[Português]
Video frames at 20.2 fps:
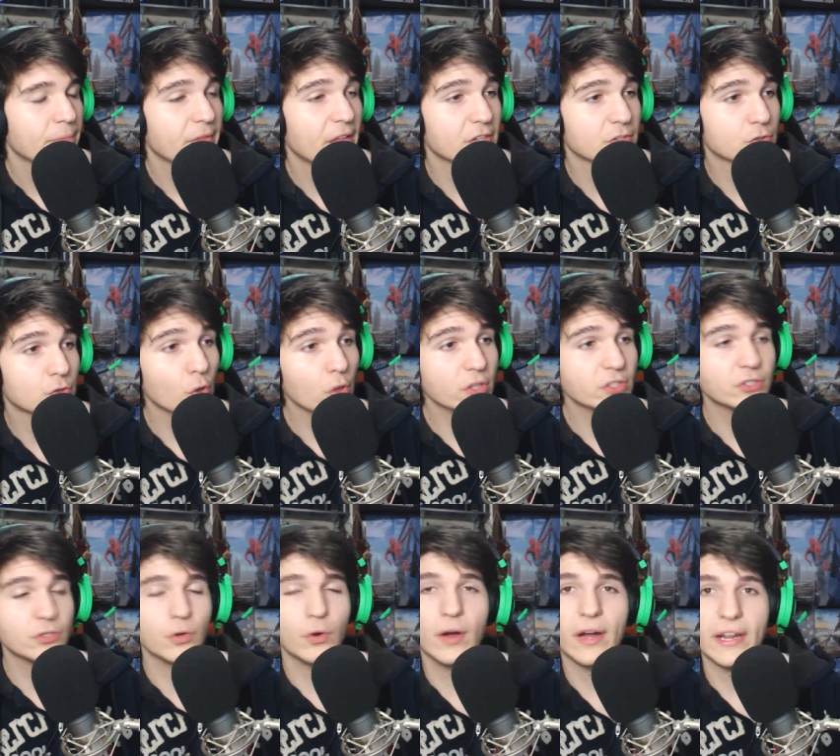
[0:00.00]
das
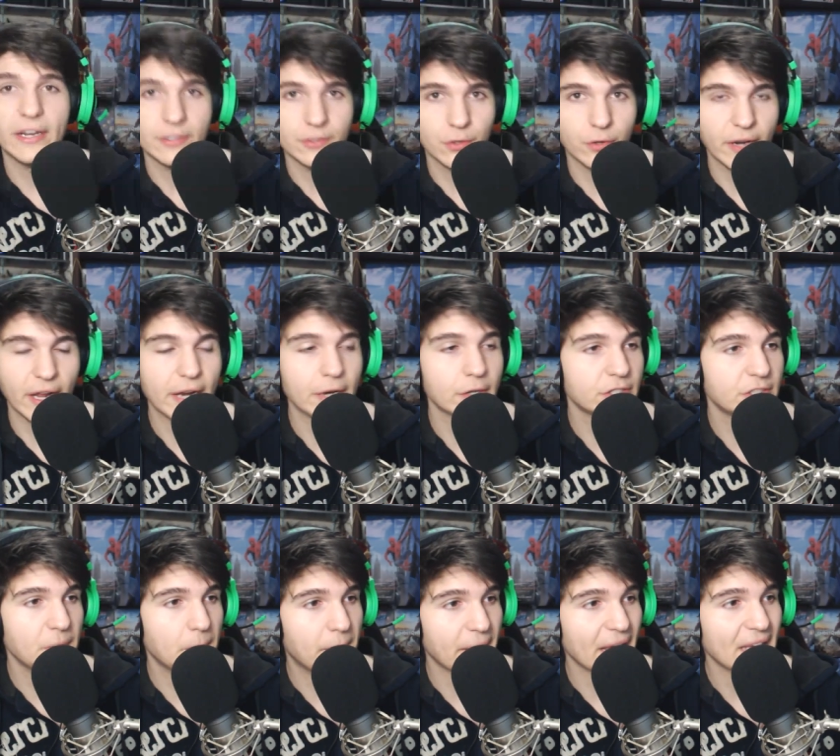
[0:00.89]
12 horas, horário
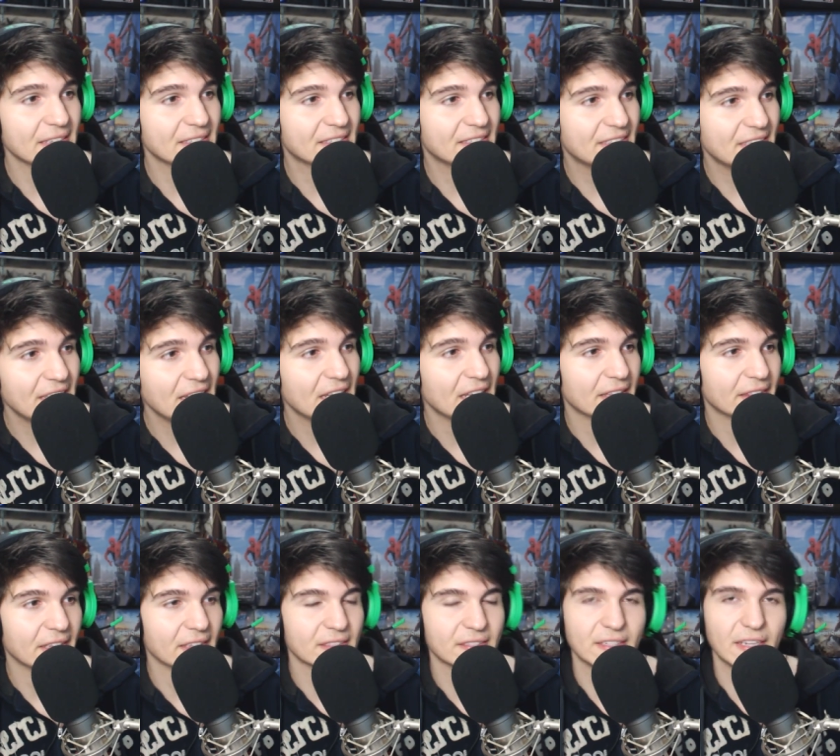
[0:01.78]
de Brasília,
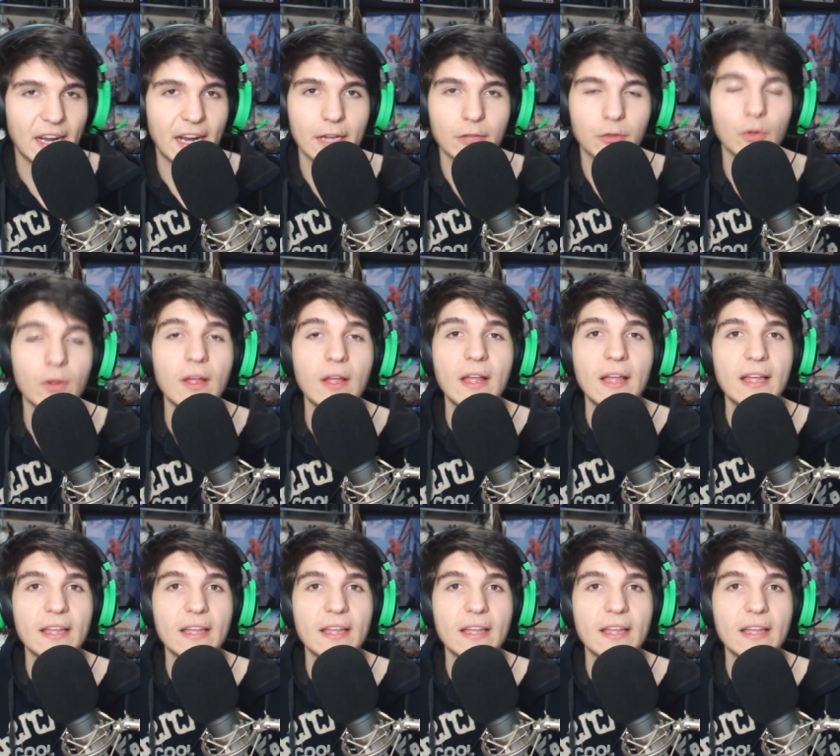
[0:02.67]
tá certo?